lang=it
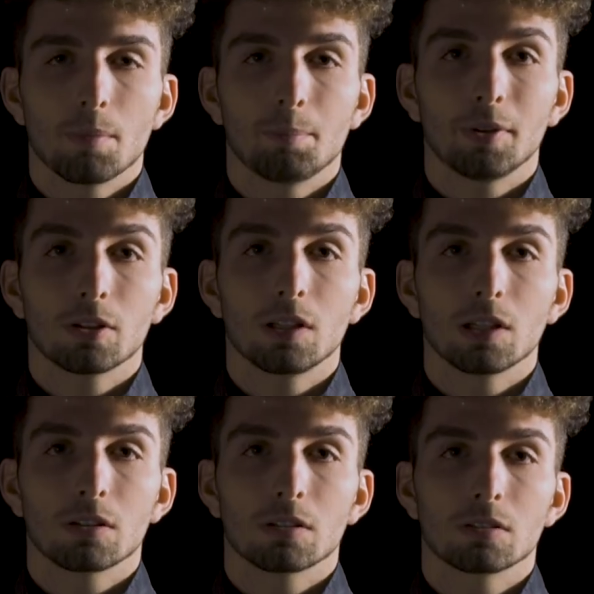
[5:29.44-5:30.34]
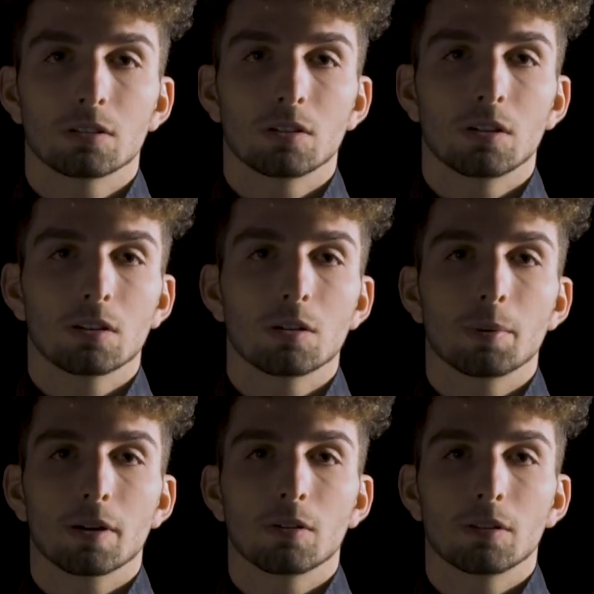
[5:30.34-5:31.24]
Mio Dio, sono nato
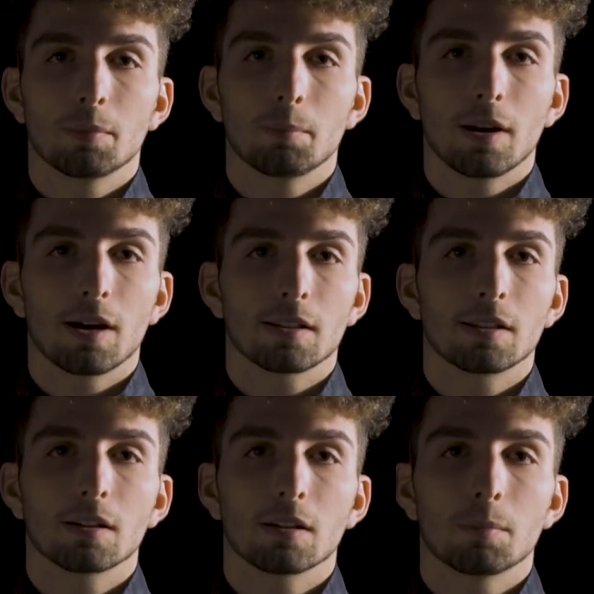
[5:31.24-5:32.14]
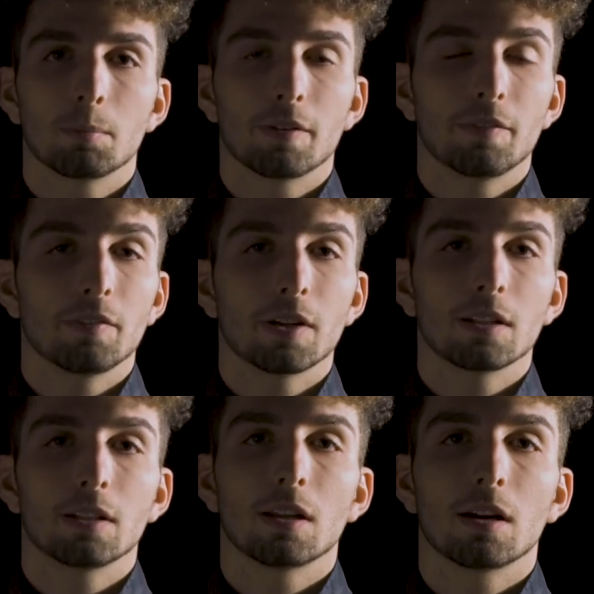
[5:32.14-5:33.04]
per contemplarti, per vivere
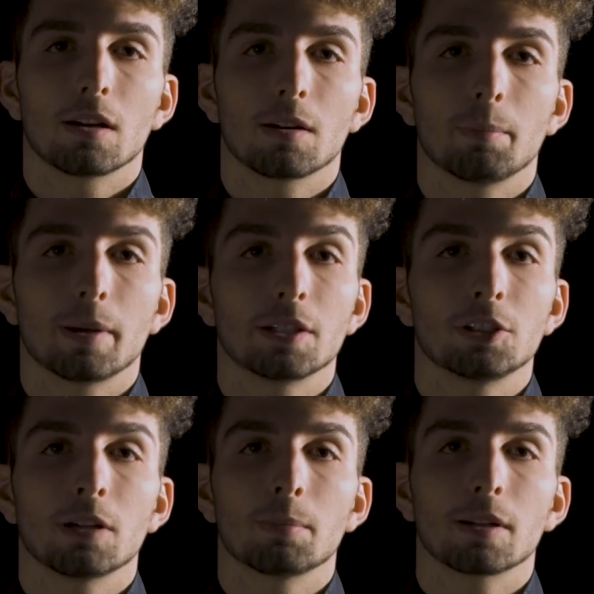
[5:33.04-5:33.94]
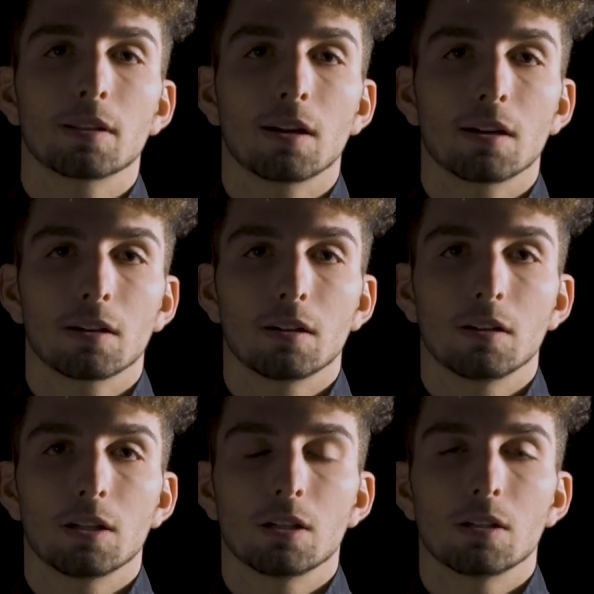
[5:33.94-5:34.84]
di te, per agire per te
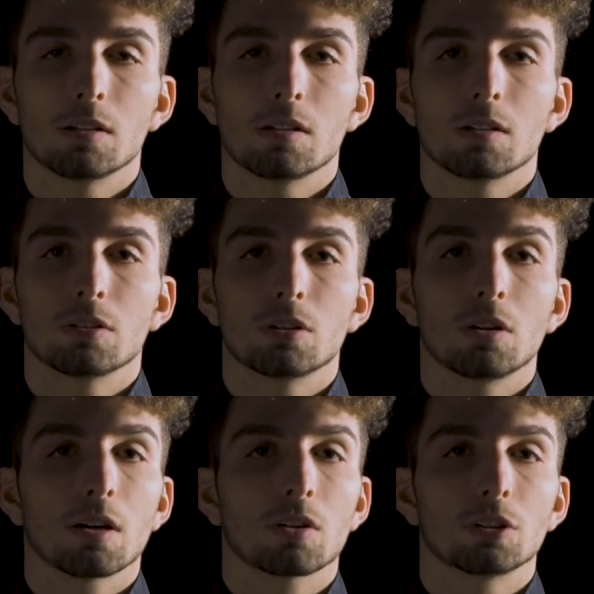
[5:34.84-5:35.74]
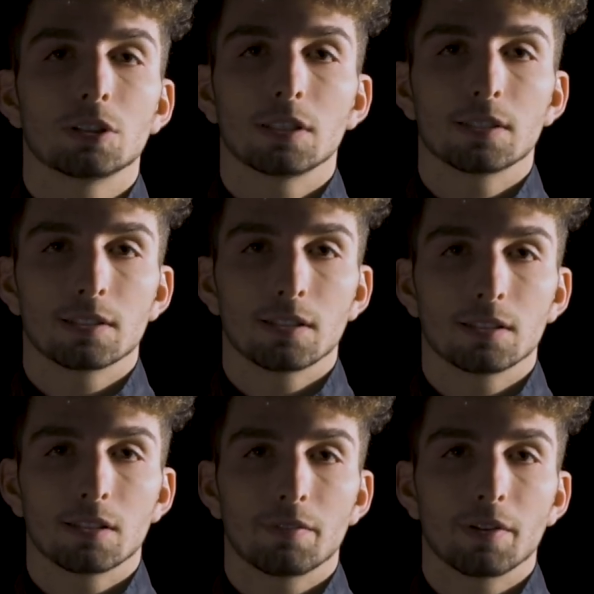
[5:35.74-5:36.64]
Solo la coscienza di
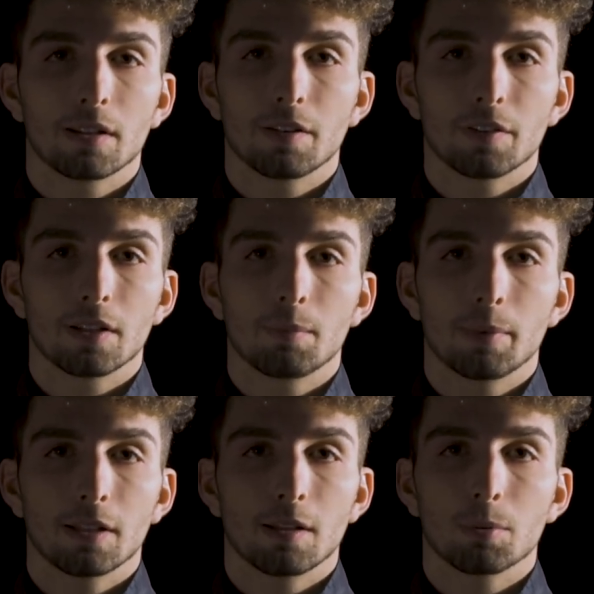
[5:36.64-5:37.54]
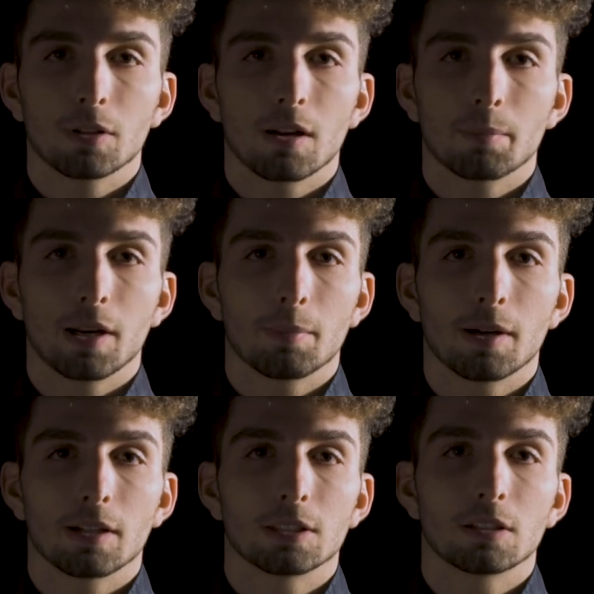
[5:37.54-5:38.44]
servirti fedelmente può darmi la
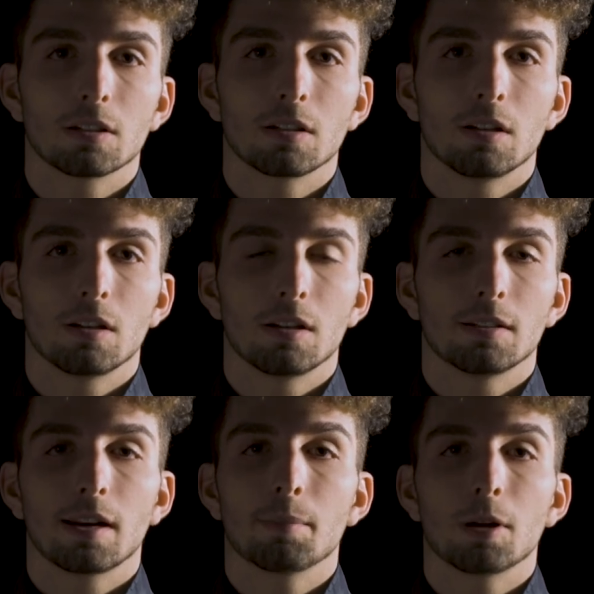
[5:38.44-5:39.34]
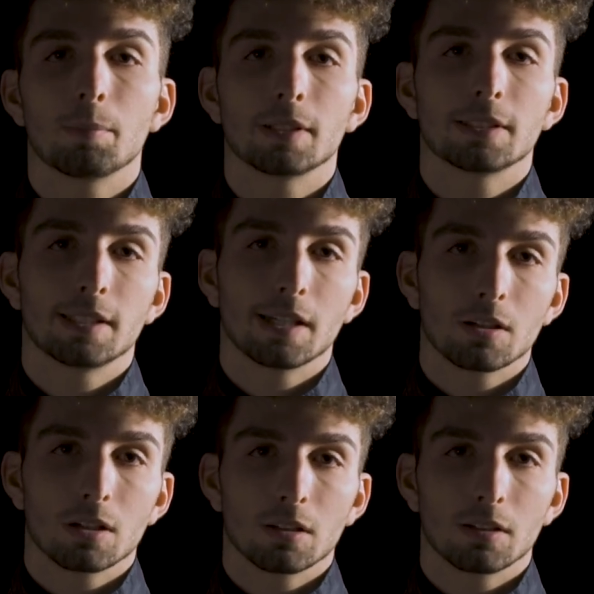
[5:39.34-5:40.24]
pace. Tremo al
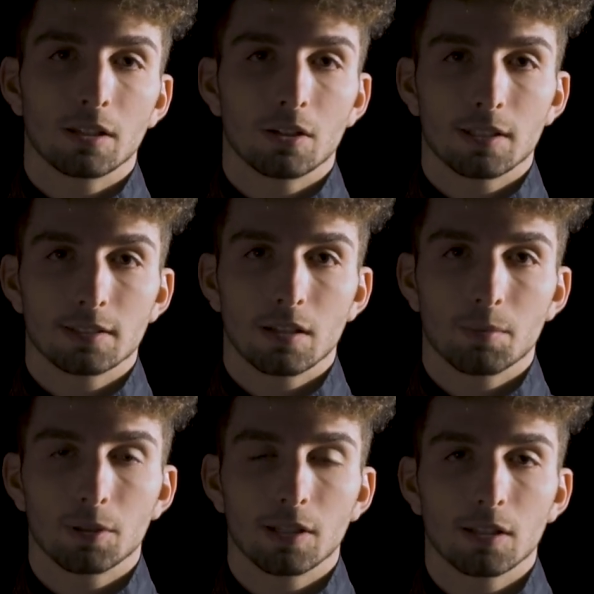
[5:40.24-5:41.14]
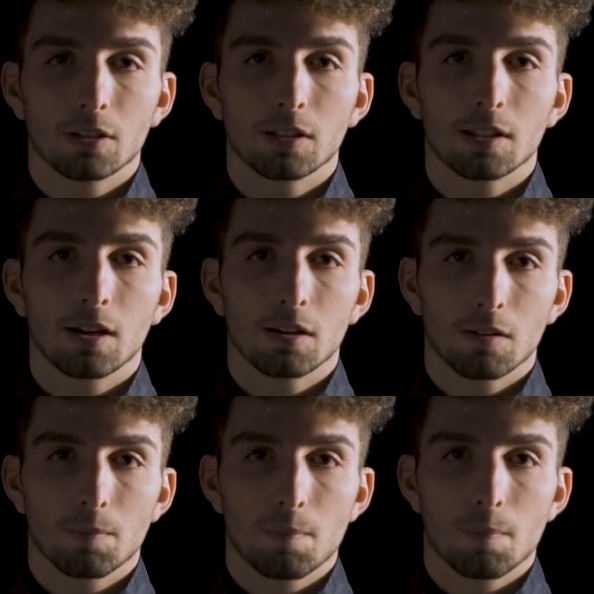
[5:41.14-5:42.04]
pensiero di non essere più degno di te.
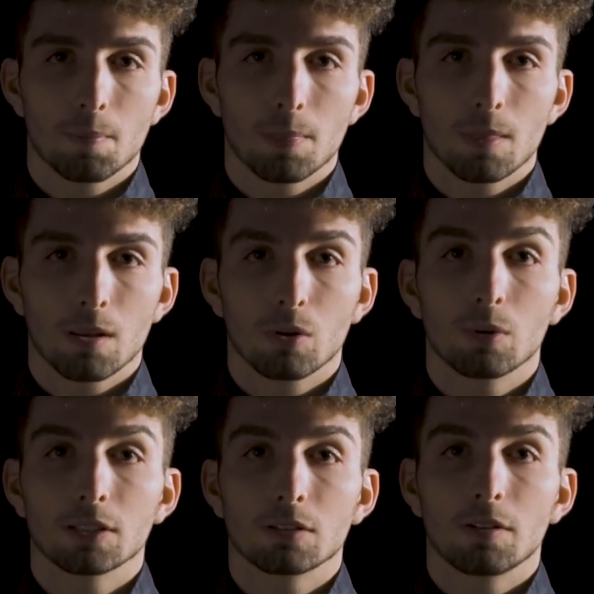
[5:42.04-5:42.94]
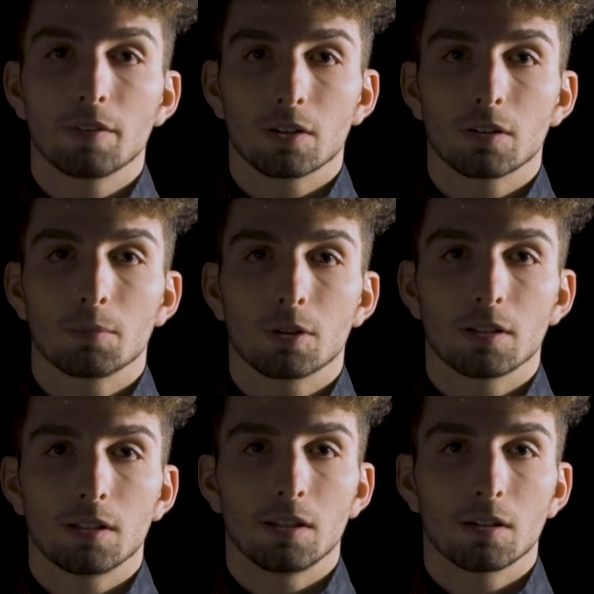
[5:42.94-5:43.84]
Questo è il vero timore
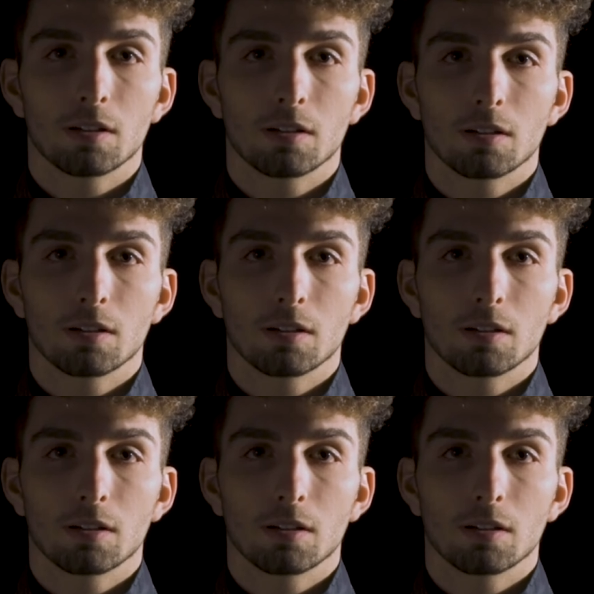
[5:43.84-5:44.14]
di Dio.